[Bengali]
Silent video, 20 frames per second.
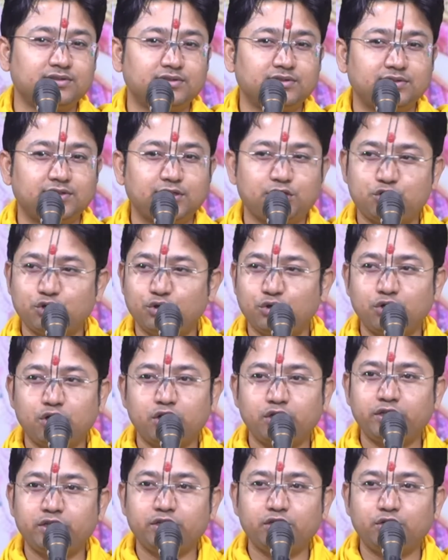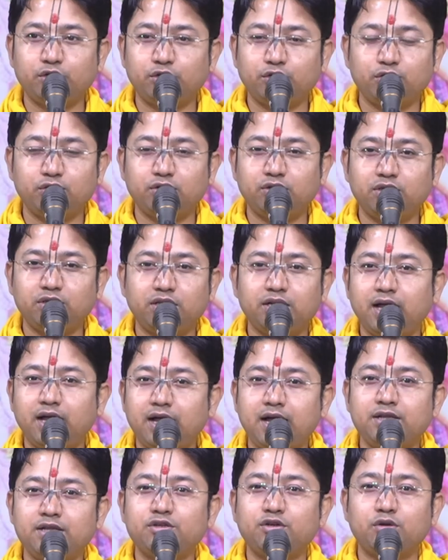তা চোরগণকে যখন ধরতে
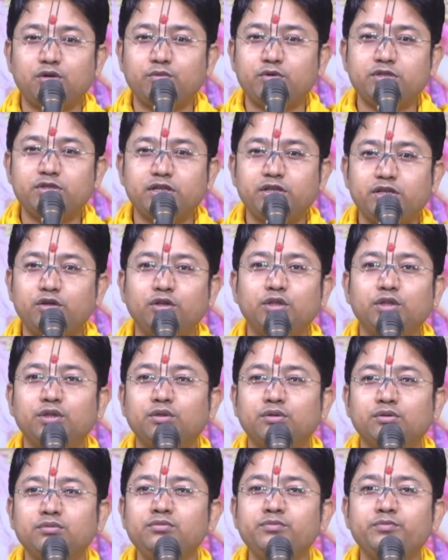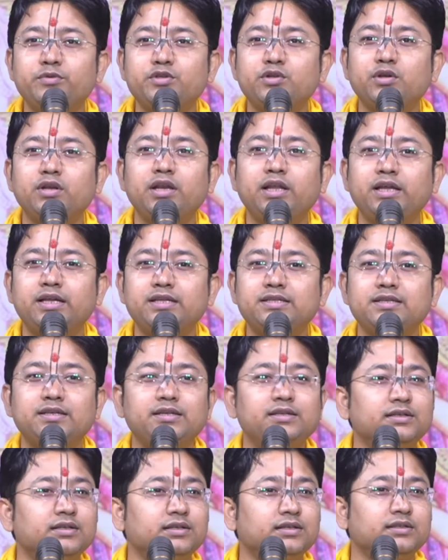রাজ কর্মচারীগণ পিছনে লেগেছে
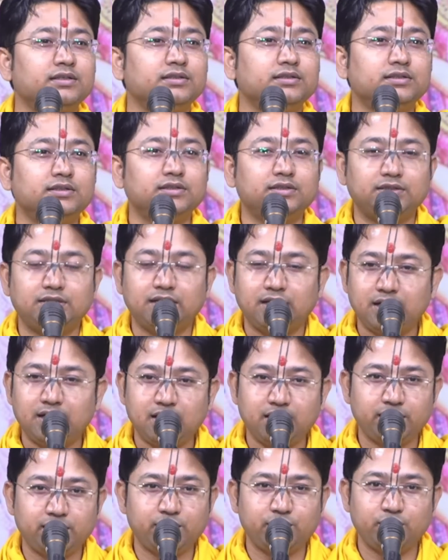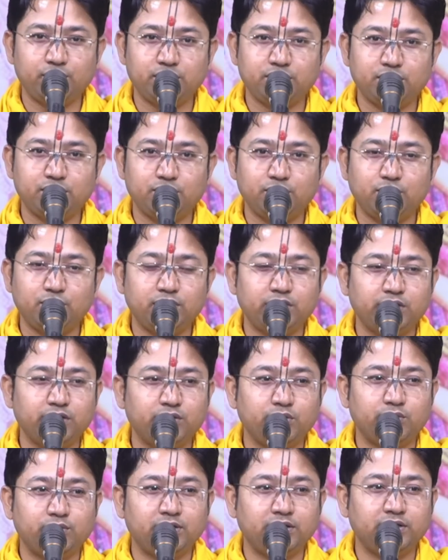তারা কি করেছে দৌড়াতে
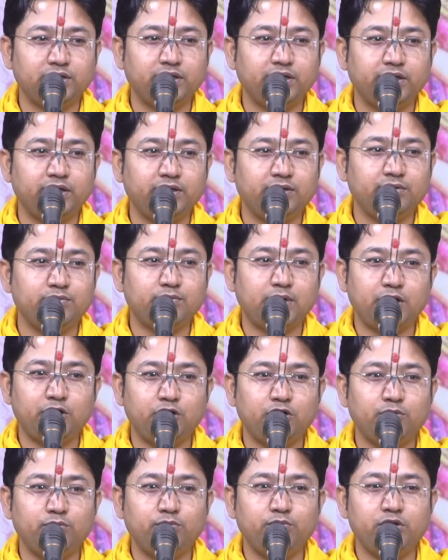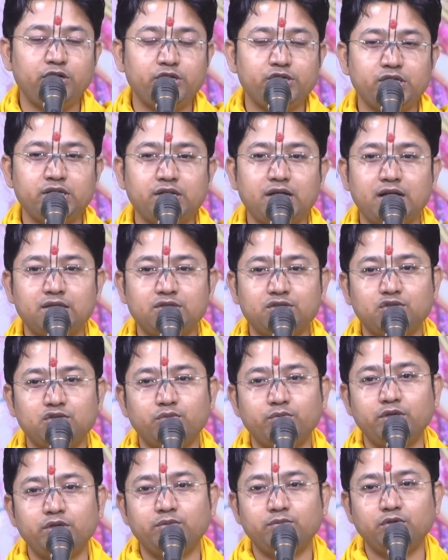দৌড়াতে মান্ডব ঋষির
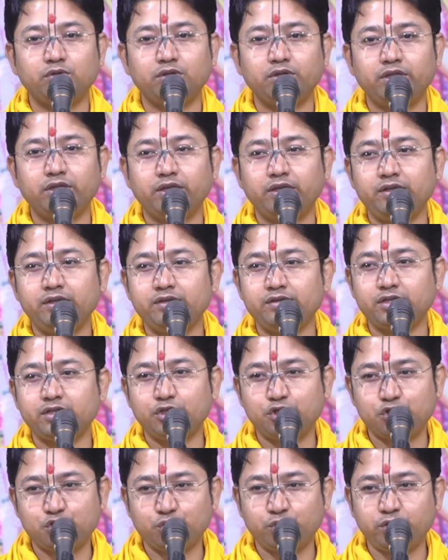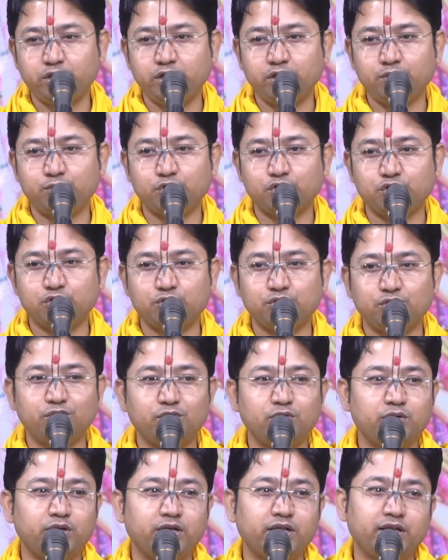আশ্রমের মধ্যে সেই চুরির
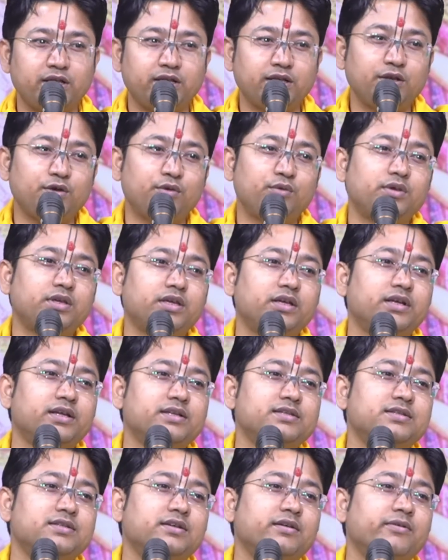বস্তুগুলোকে রেখে লুকিয়ে গেছে